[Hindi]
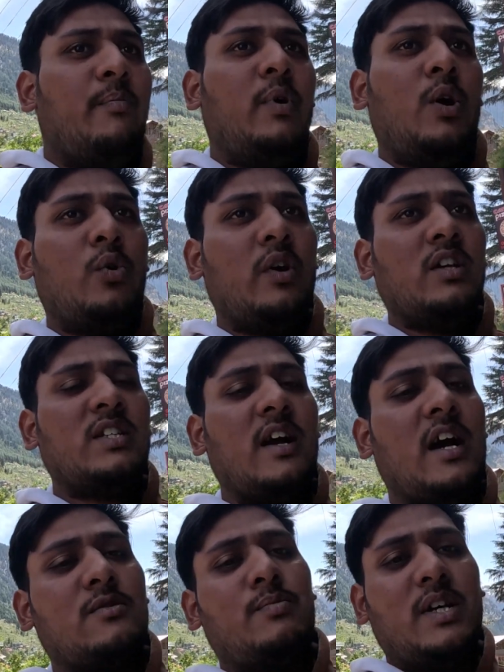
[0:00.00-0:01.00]
टेम्पल हो गया
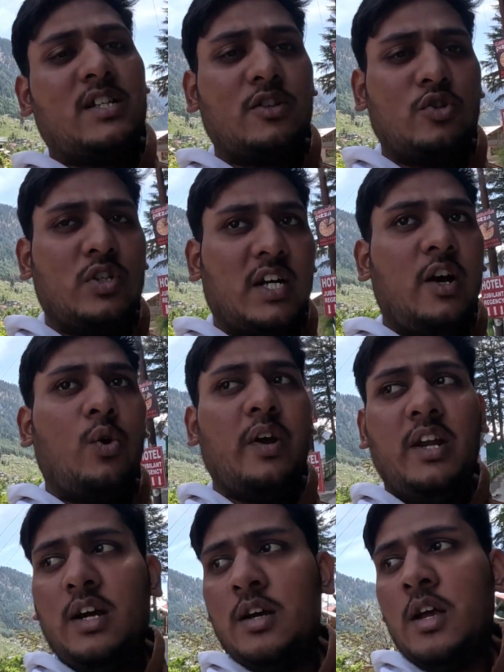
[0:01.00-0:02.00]
इसके आसपास की जो जगह
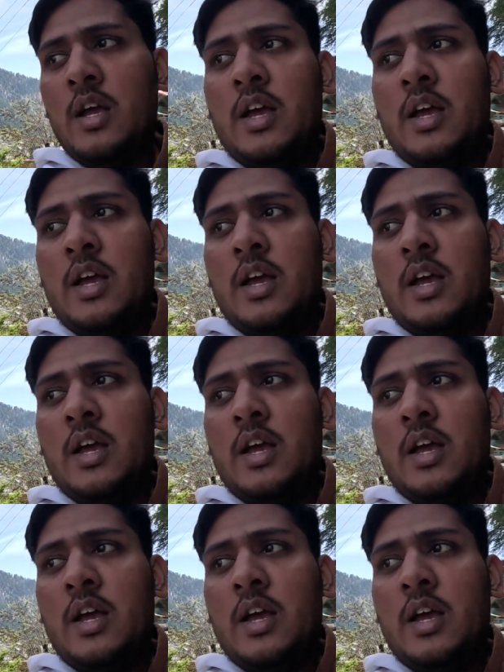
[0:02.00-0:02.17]
हुई ना